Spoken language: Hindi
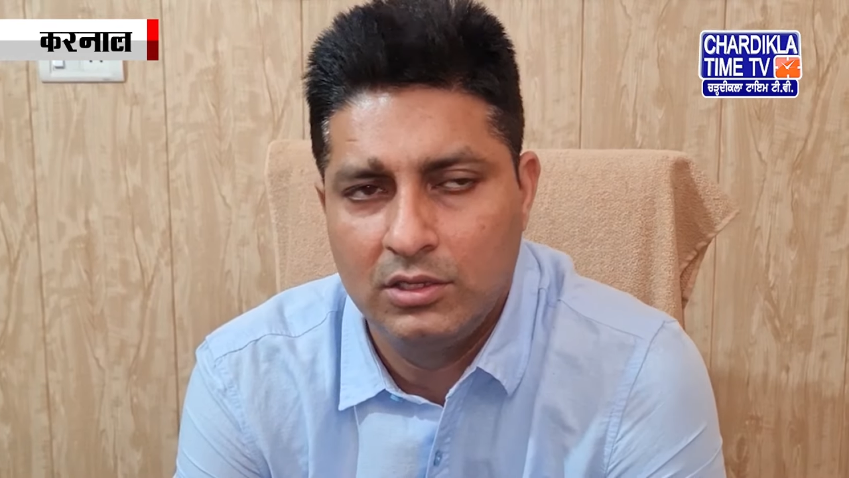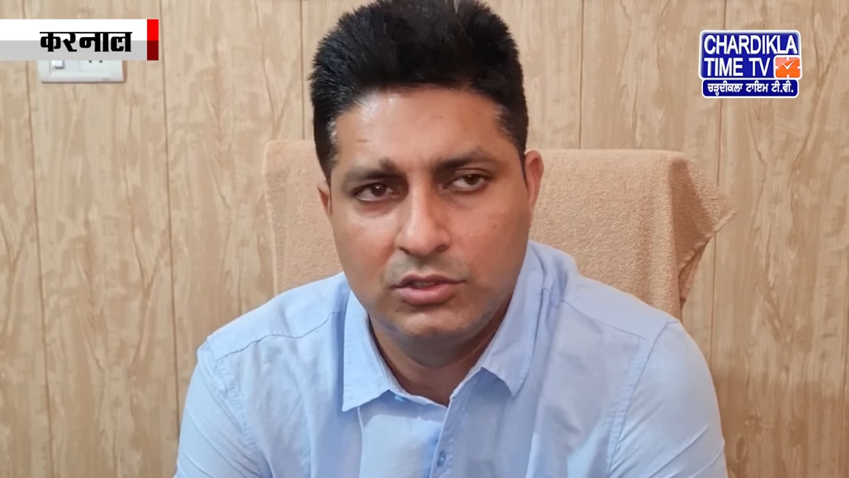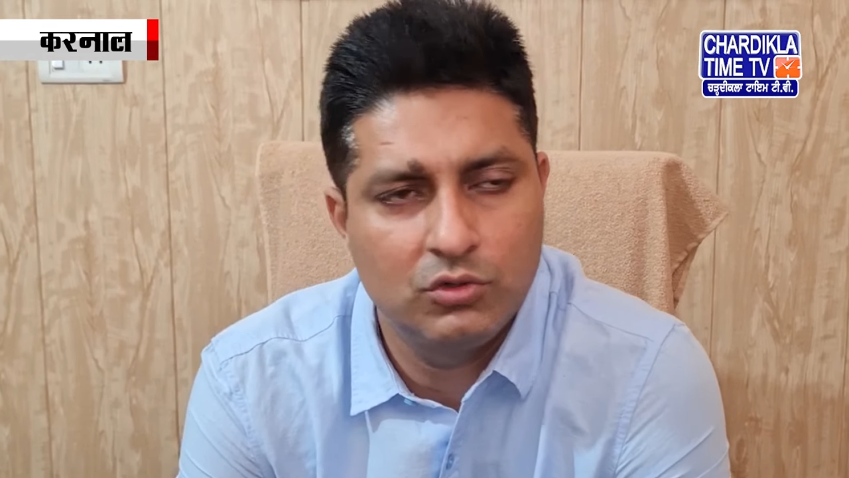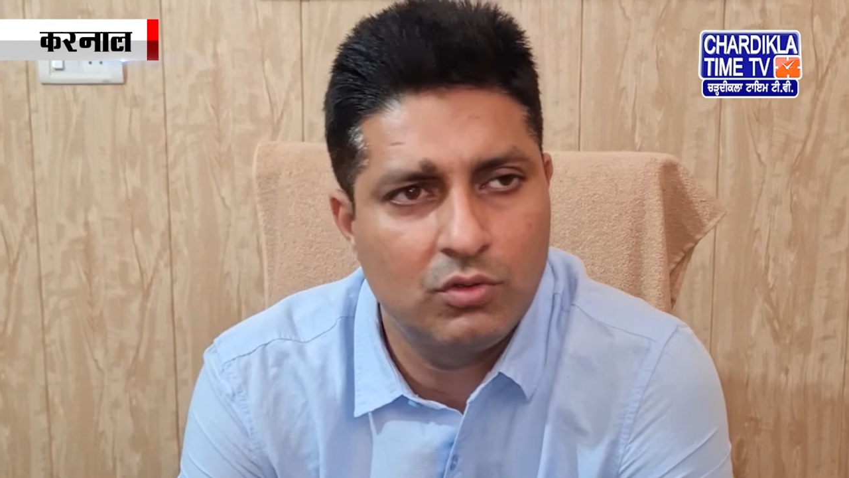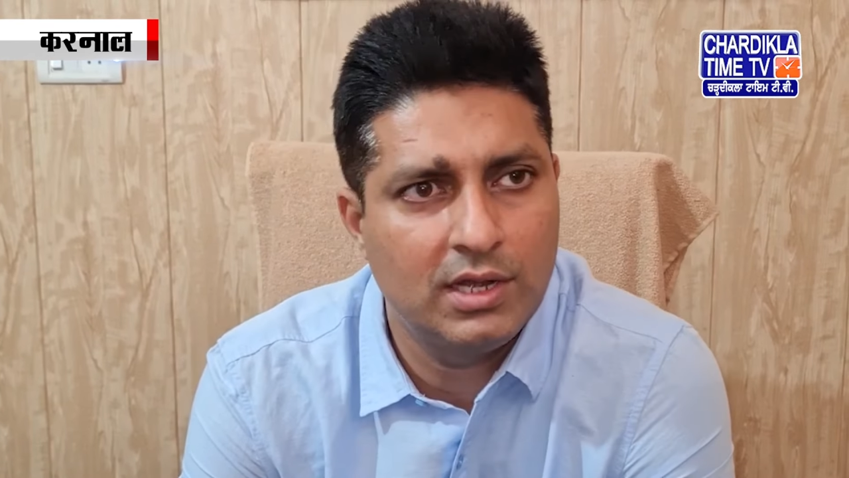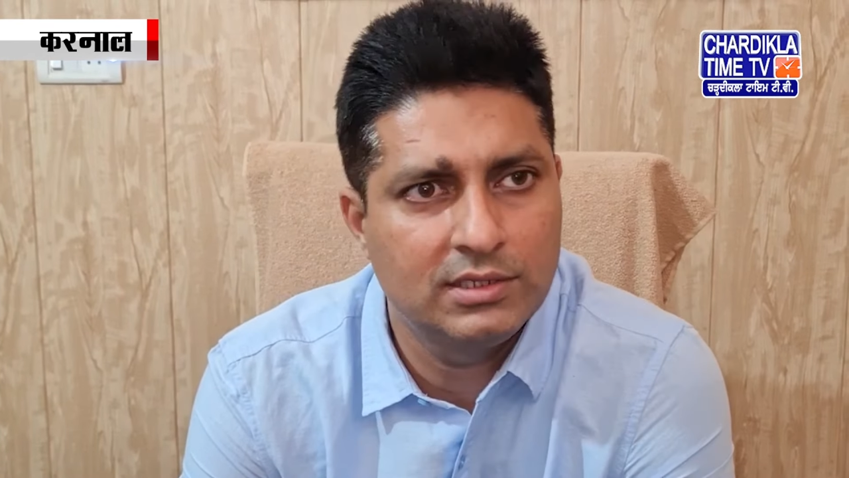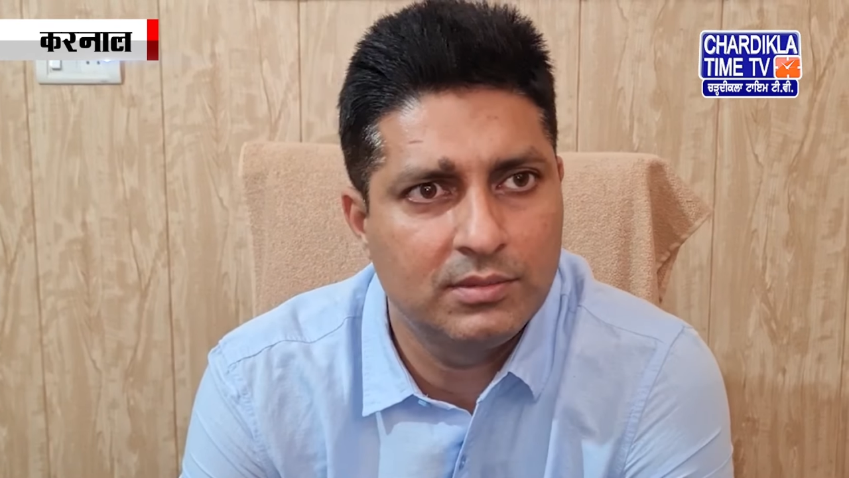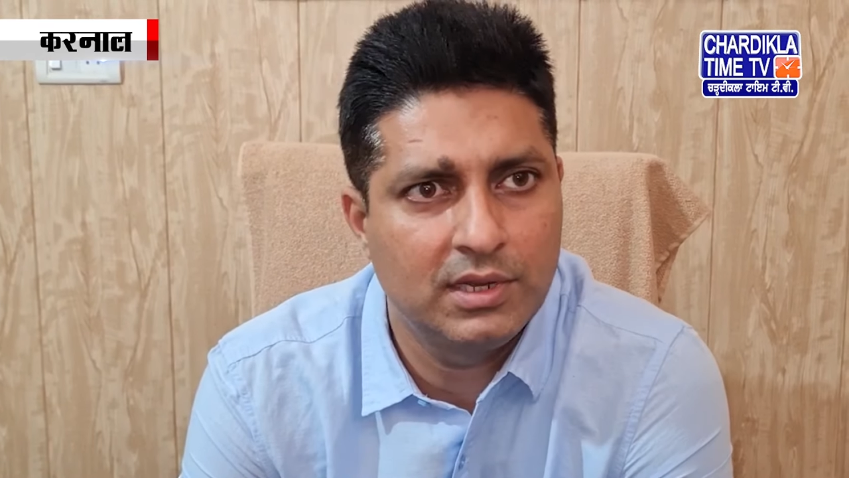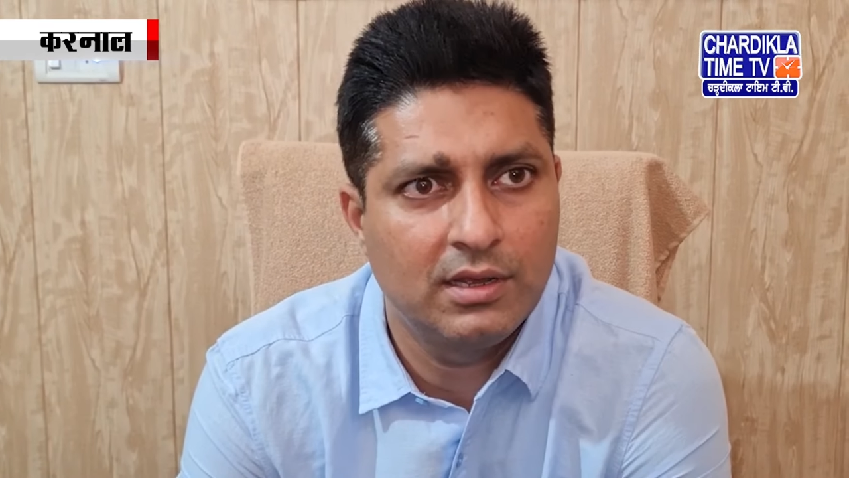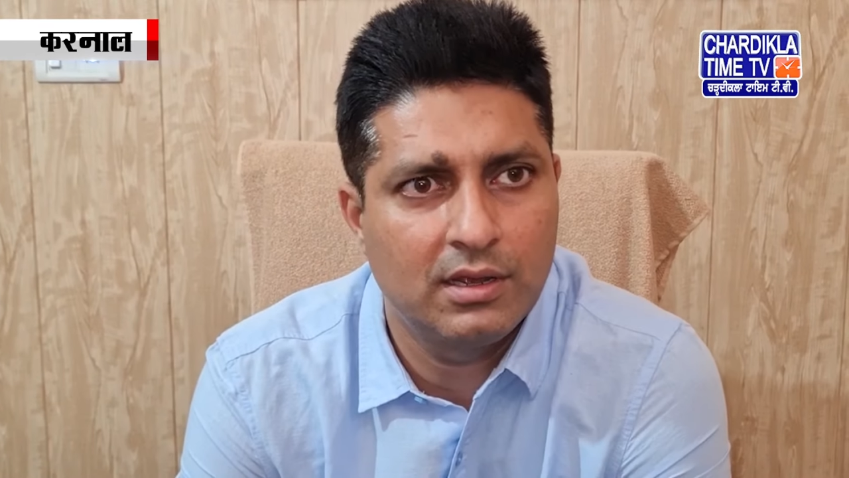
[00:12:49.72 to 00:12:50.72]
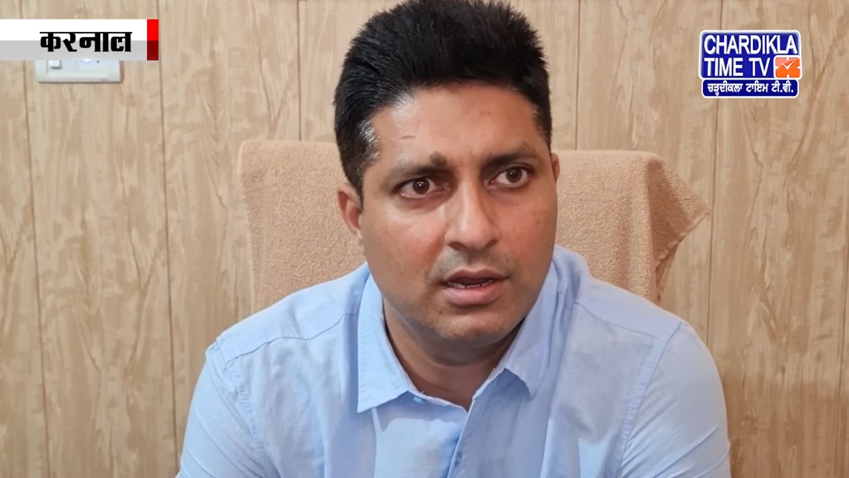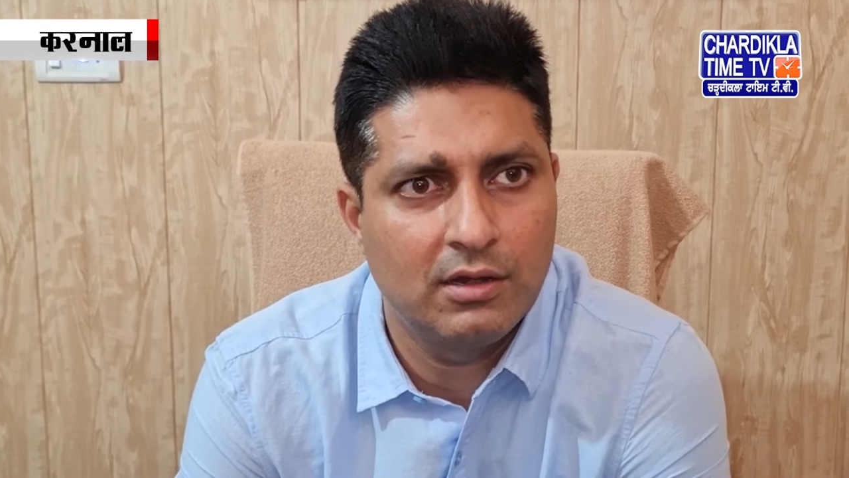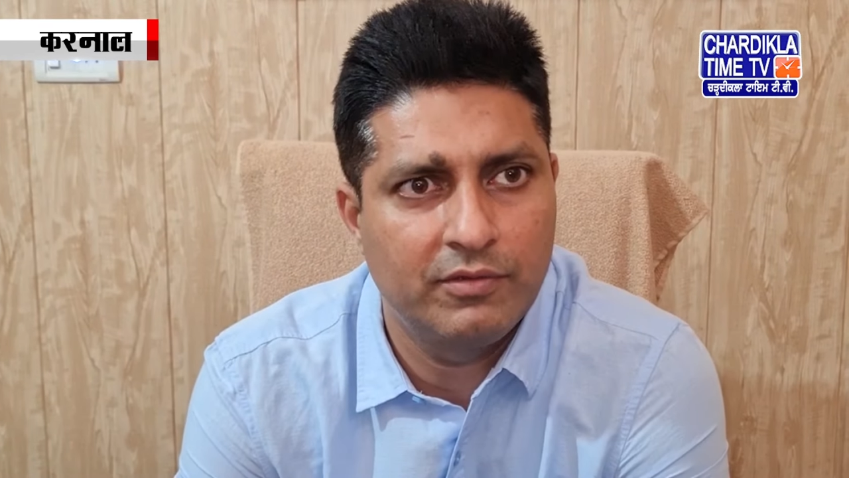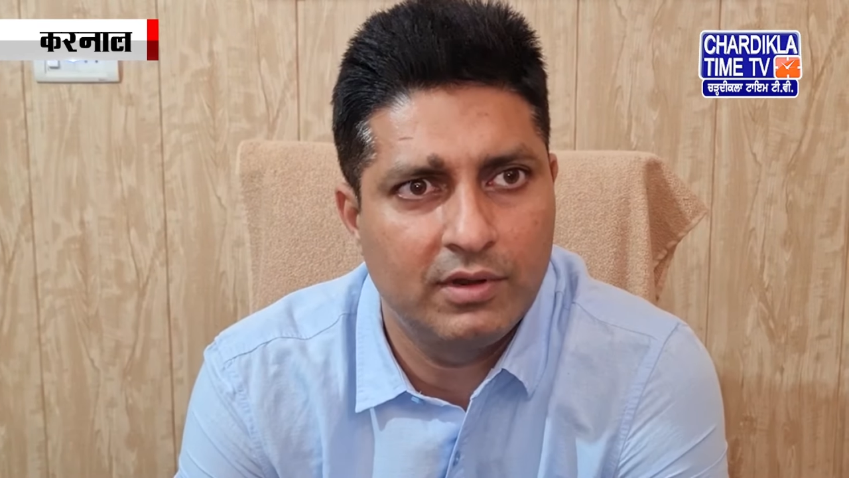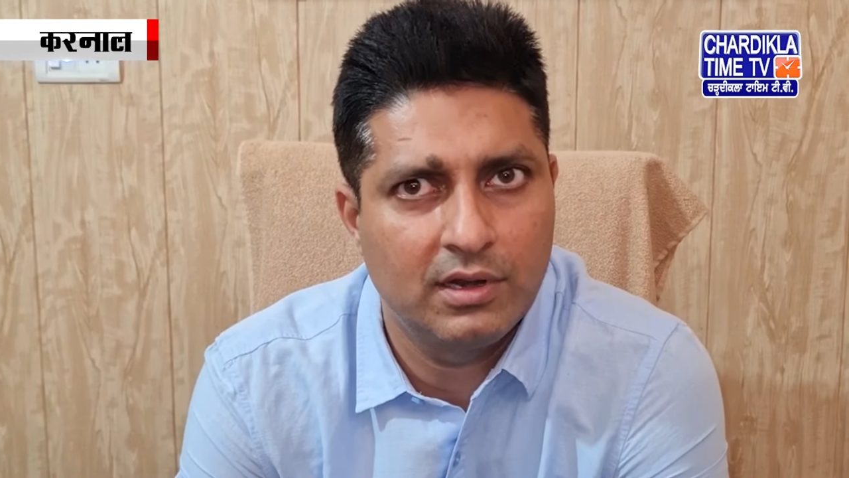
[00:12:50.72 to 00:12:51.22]
जिनको आज हमने
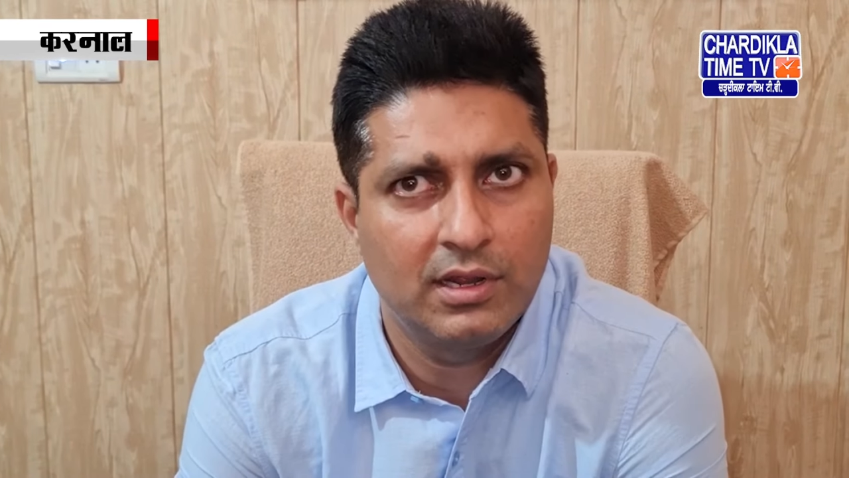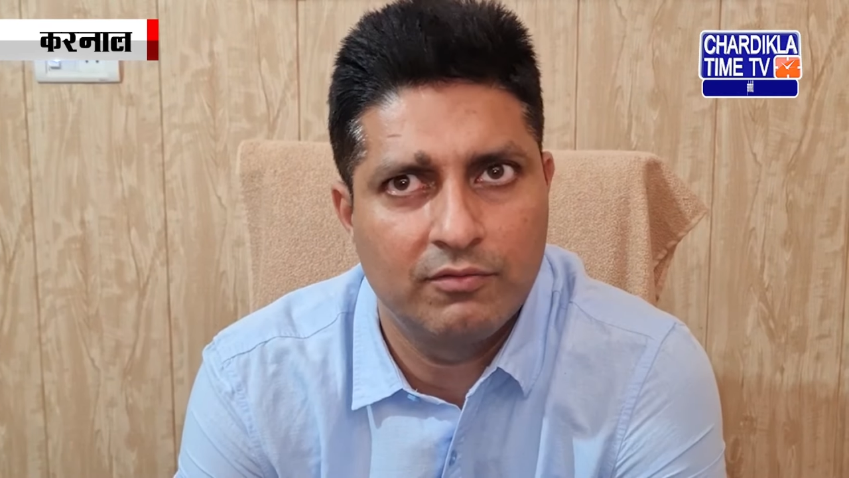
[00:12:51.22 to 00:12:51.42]
कल फिर